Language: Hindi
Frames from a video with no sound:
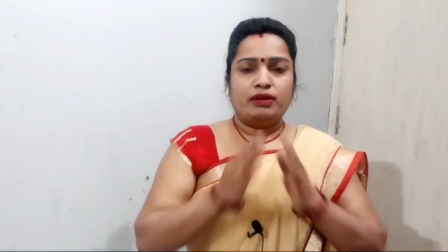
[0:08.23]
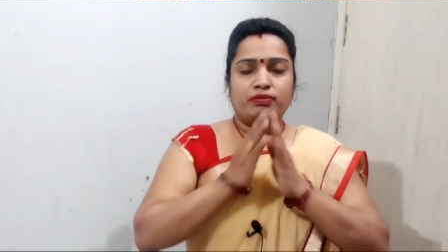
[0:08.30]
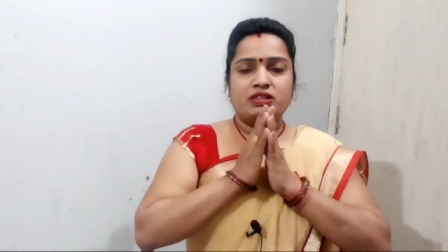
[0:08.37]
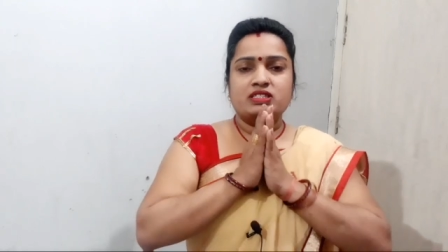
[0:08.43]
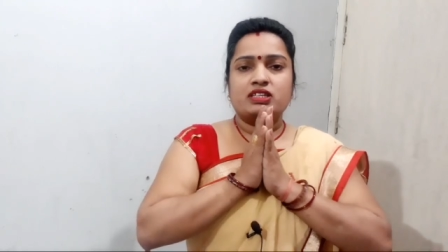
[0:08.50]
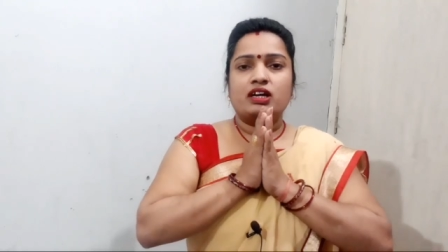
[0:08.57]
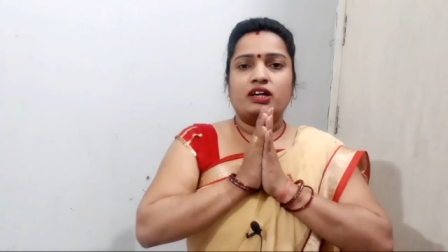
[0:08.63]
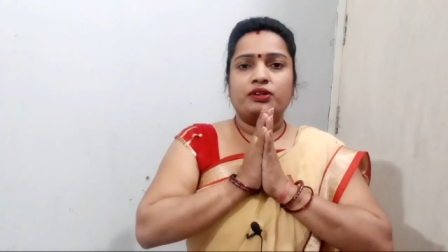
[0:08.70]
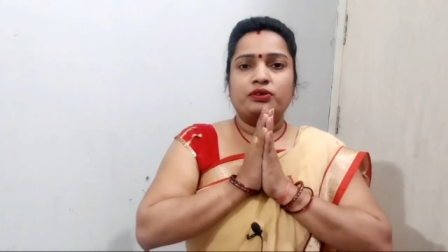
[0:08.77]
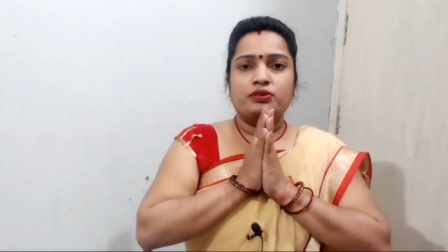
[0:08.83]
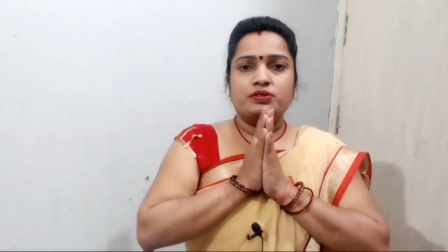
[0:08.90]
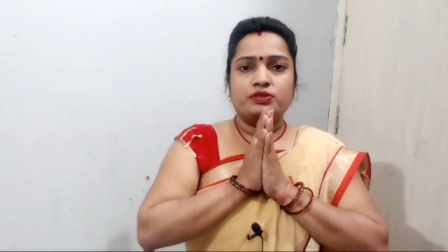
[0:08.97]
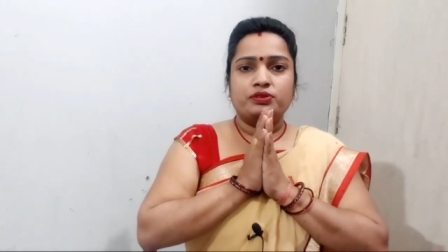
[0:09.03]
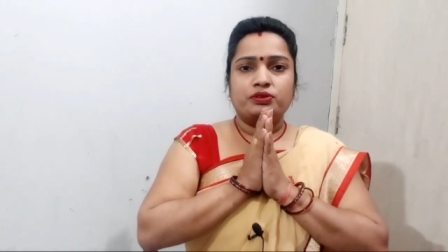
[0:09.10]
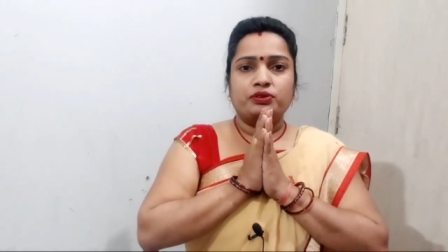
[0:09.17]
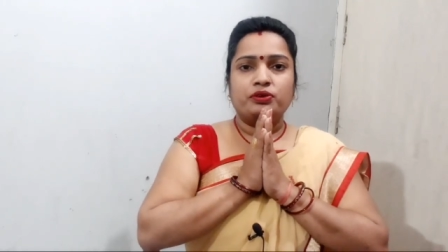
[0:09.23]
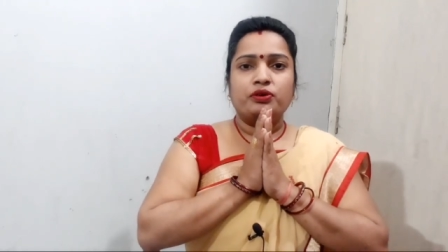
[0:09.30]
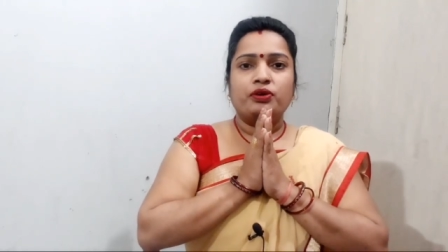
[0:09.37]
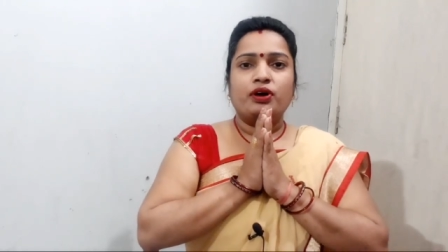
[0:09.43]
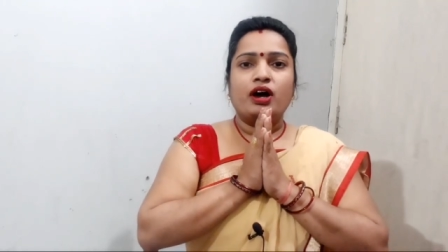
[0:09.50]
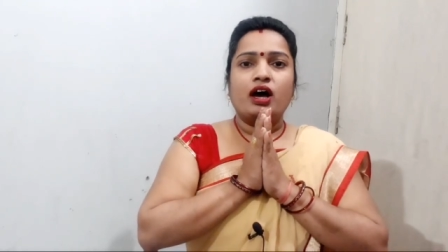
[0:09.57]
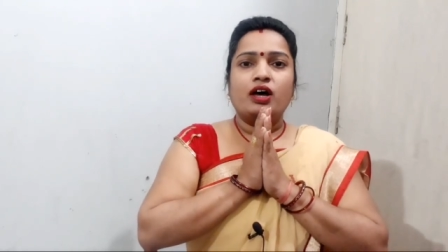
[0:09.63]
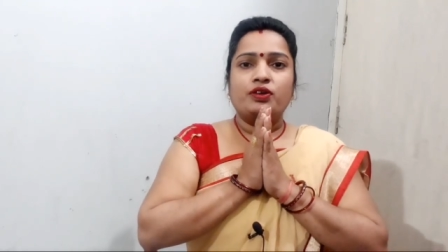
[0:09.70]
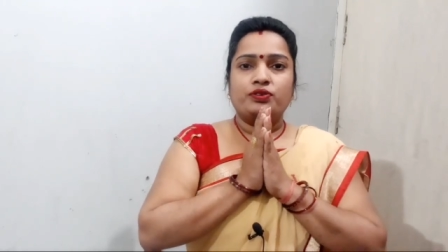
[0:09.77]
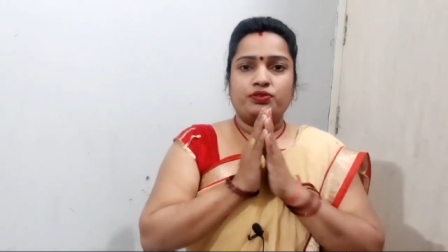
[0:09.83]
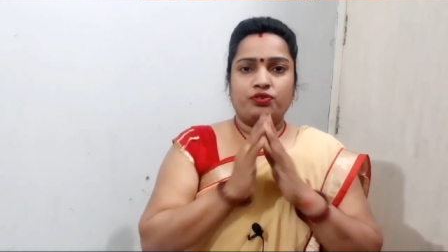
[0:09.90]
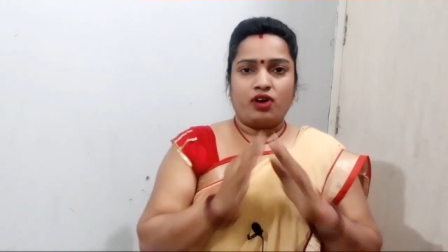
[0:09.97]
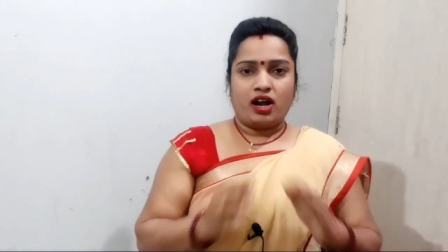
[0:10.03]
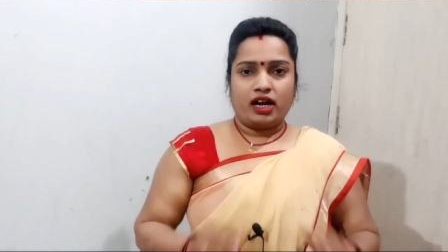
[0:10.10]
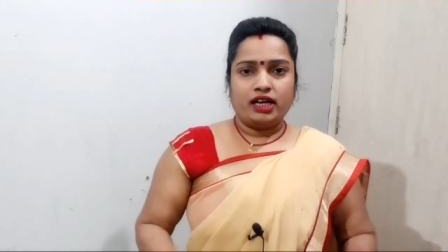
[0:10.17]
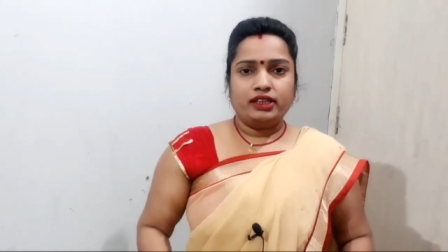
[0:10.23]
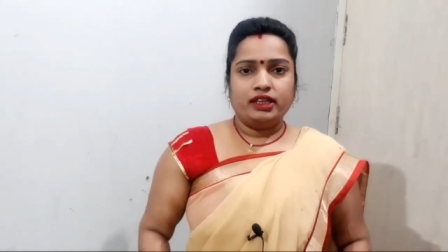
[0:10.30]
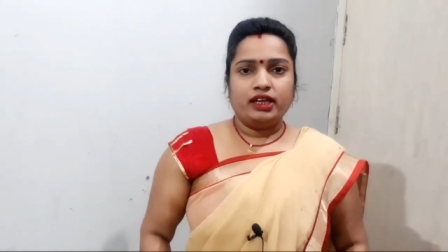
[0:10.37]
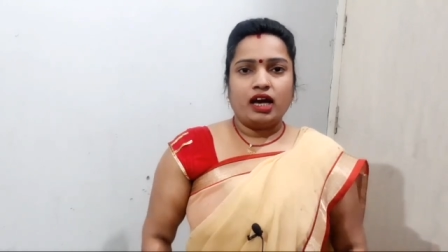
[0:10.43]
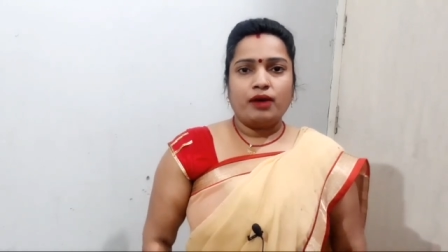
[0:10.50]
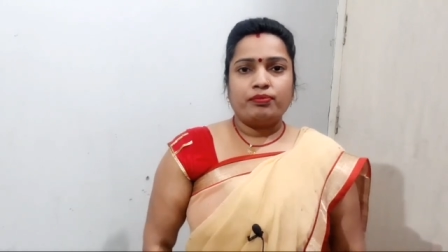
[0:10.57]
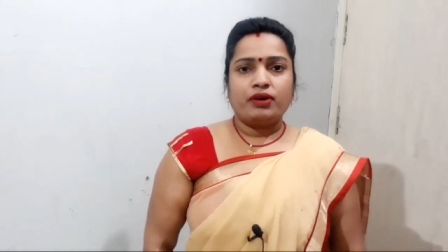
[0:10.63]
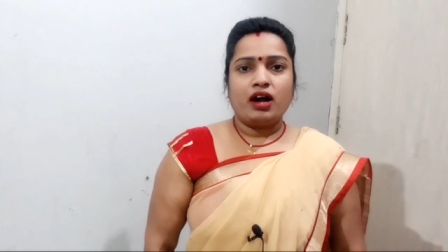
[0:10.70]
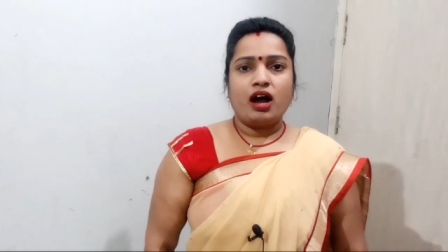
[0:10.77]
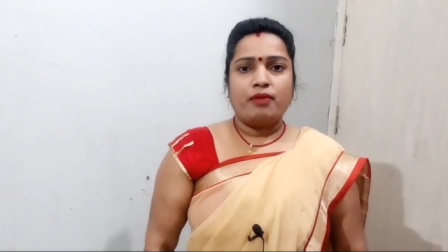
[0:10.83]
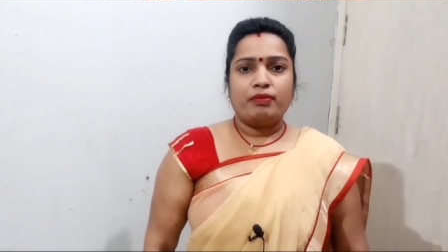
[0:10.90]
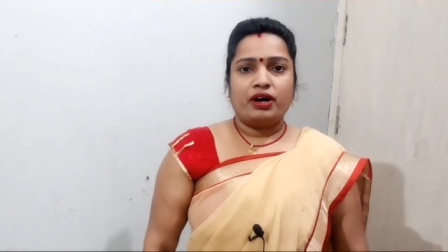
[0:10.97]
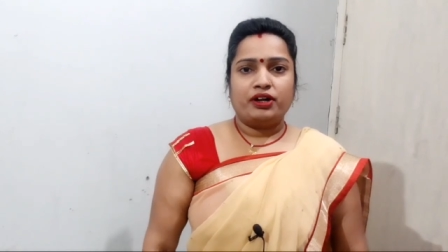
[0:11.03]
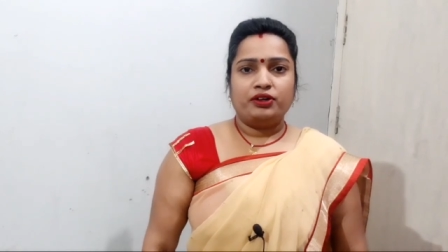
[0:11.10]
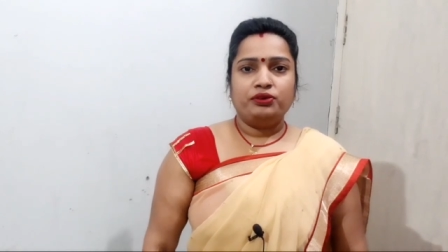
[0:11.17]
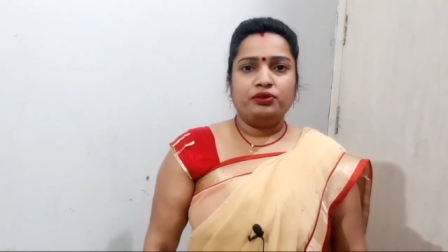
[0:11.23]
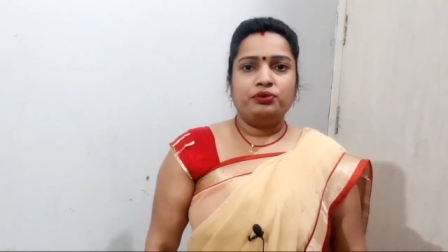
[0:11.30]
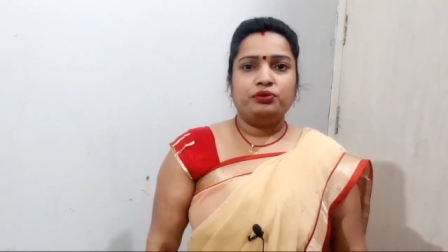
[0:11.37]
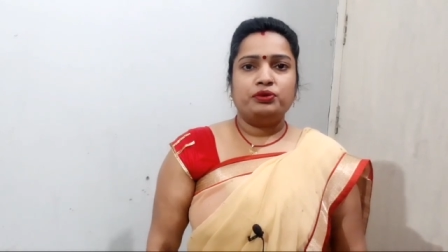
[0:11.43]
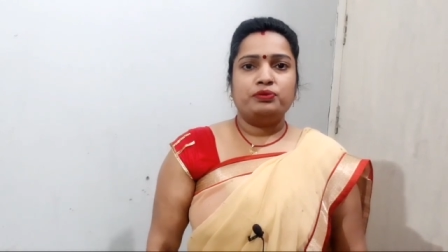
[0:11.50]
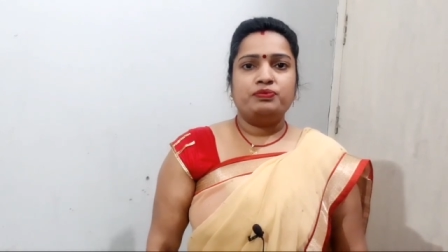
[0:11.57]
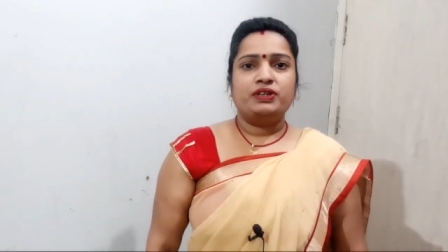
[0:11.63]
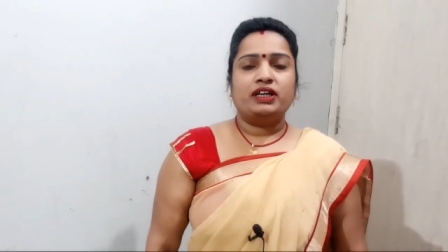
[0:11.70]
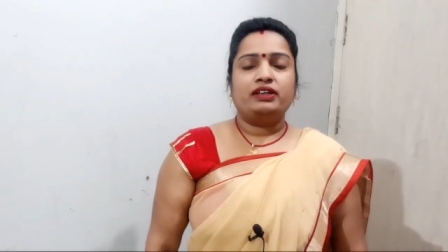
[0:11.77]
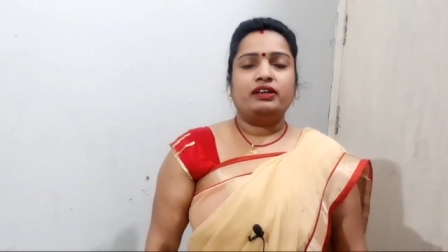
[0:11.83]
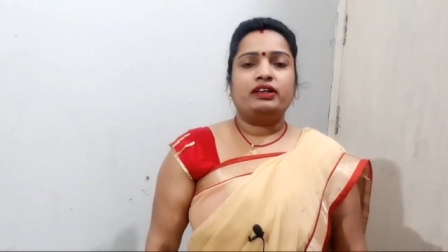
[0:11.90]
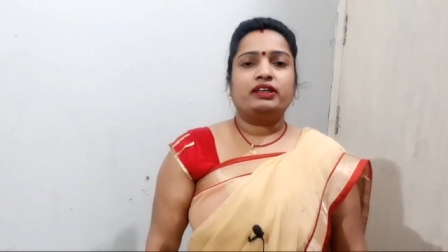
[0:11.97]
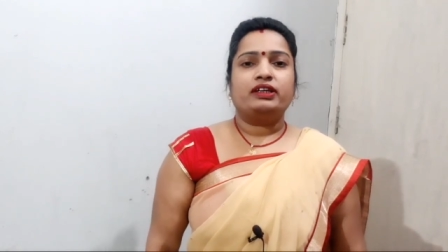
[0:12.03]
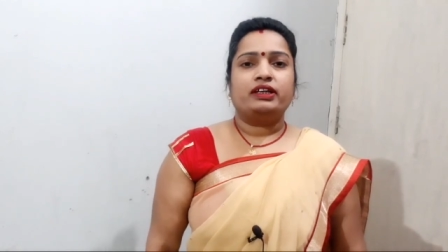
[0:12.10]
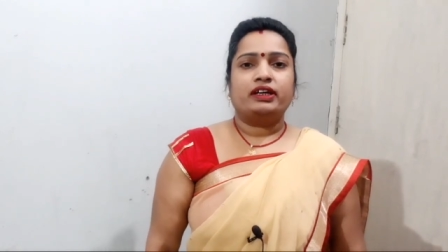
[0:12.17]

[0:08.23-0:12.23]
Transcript: नमस्कार दोस्तों स्वागत है आपका हमारे YouTube चैनल